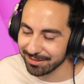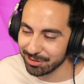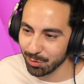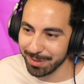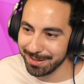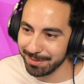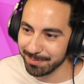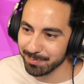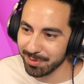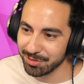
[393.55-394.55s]
Subir,
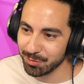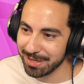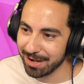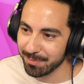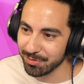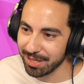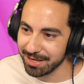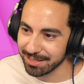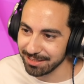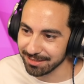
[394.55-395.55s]
puedo subir a la
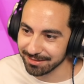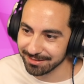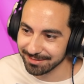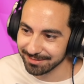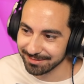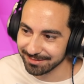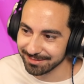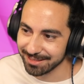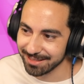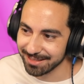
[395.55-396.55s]
montaña, sí.
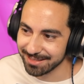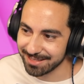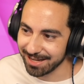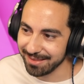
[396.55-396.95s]
Salir